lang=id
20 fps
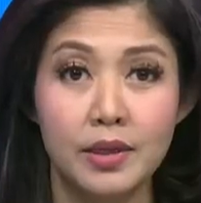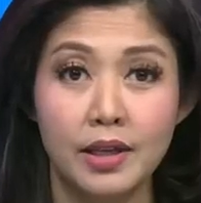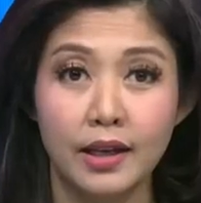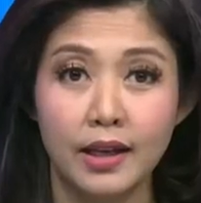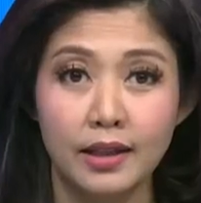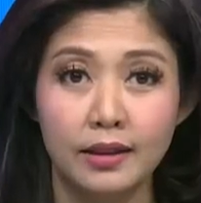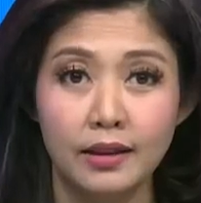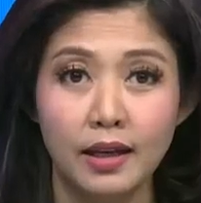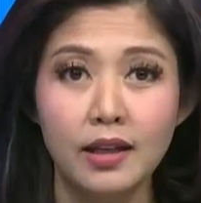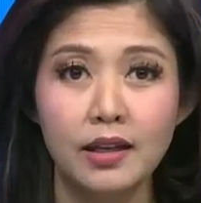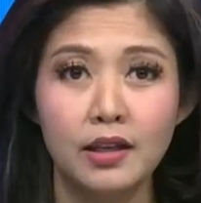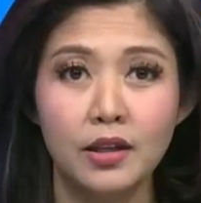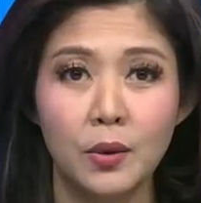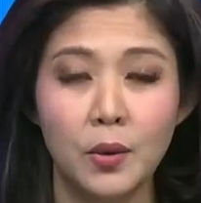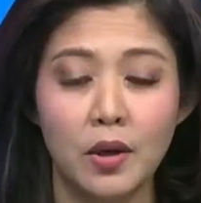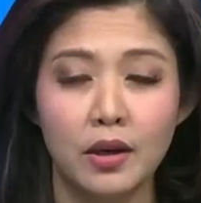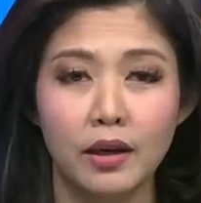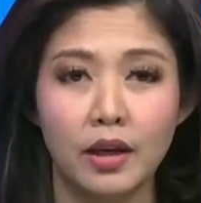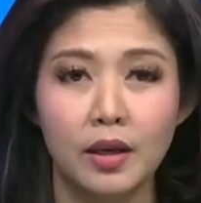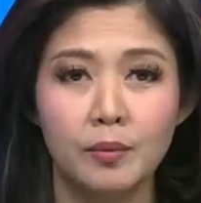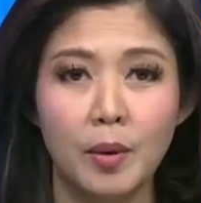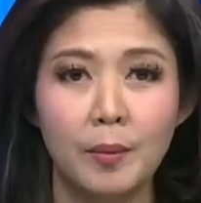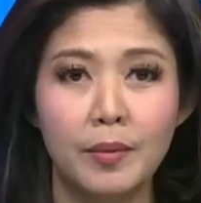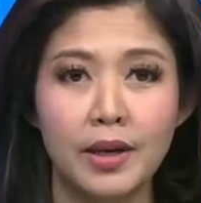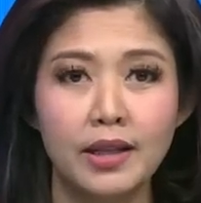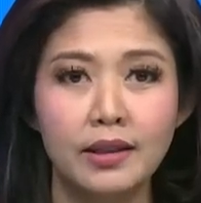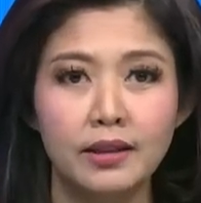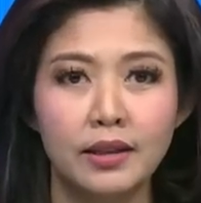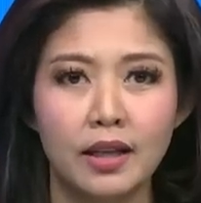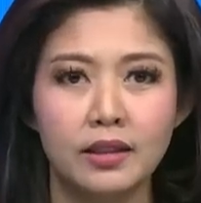minyak kita yang dikeluarkan
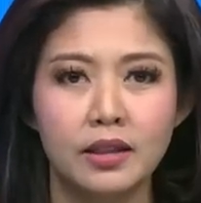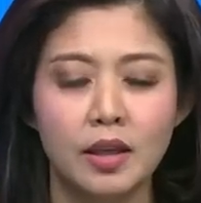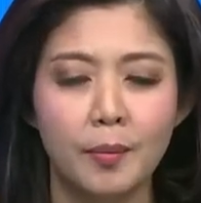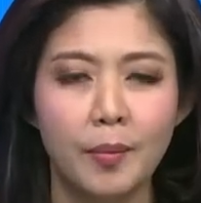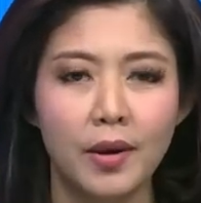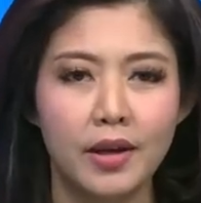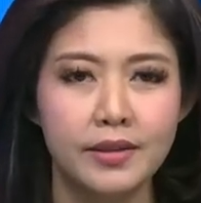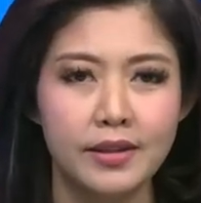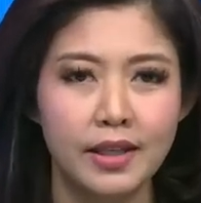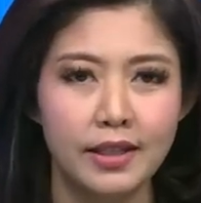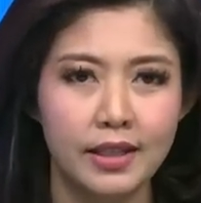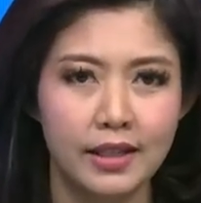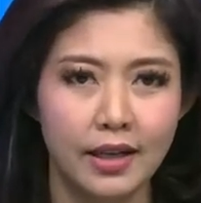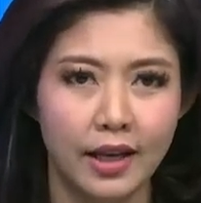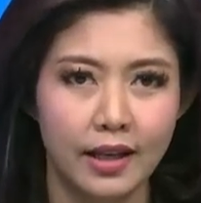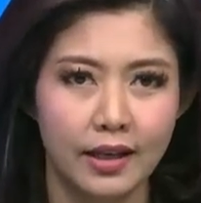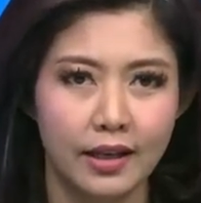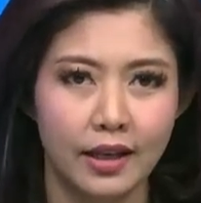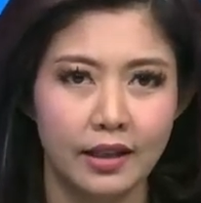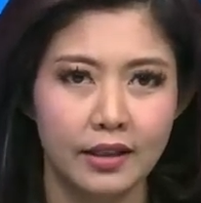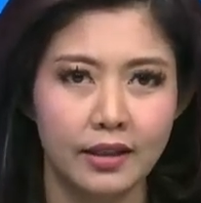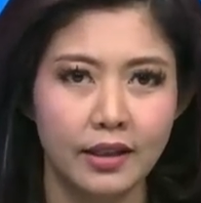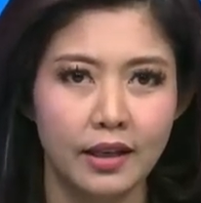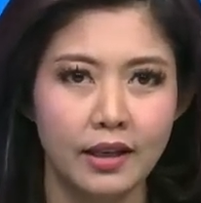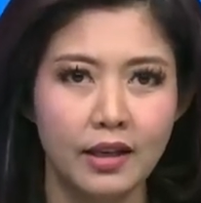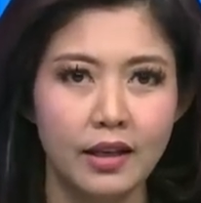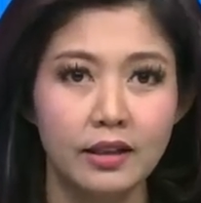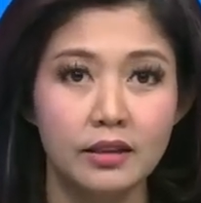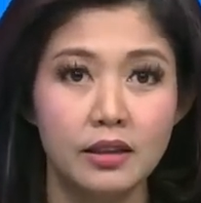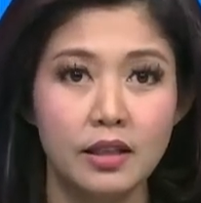pemerintah terpaksa dinaikkan karena
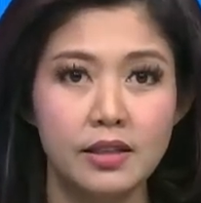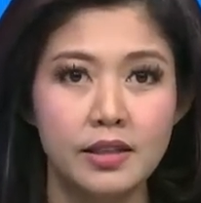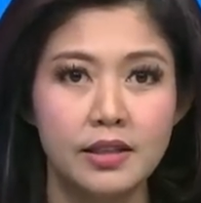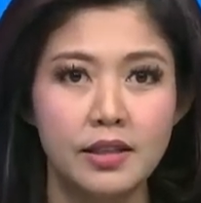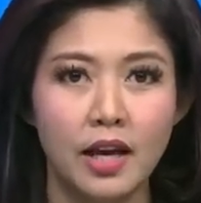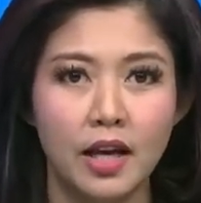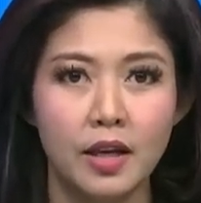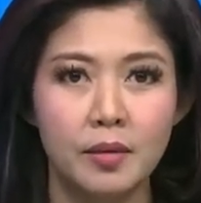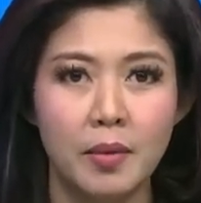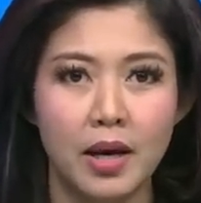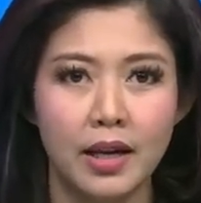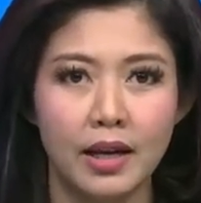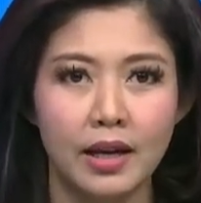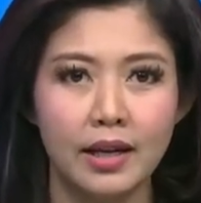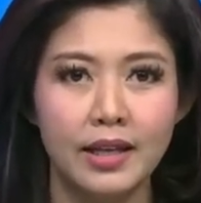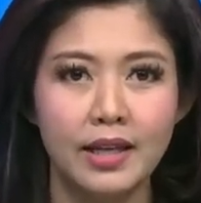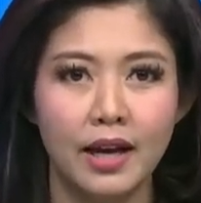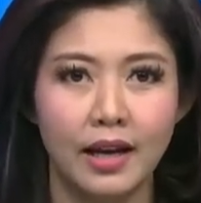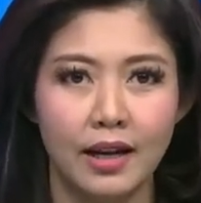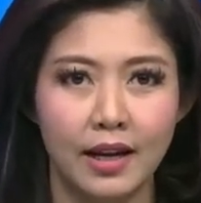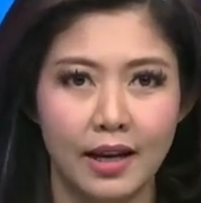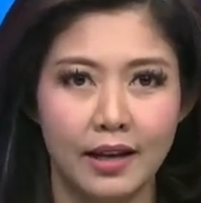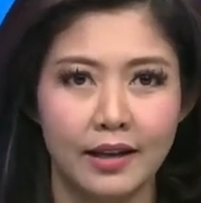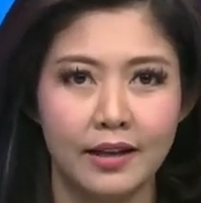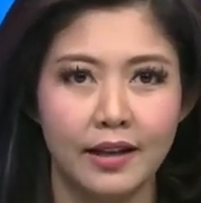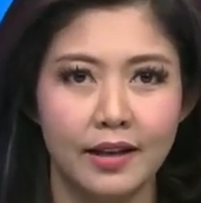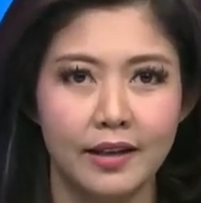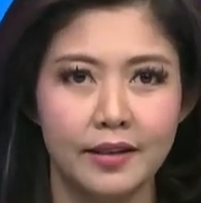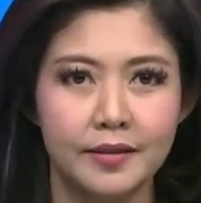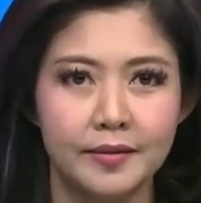ketersediaan barang yang
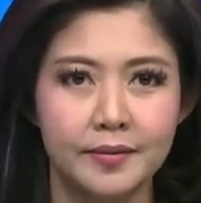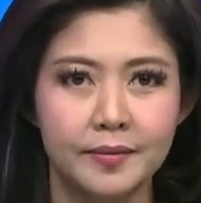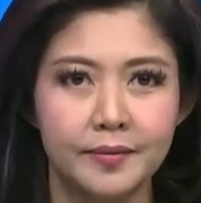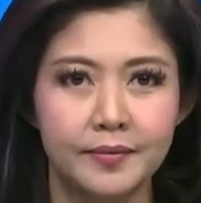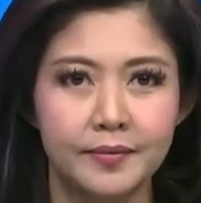langka.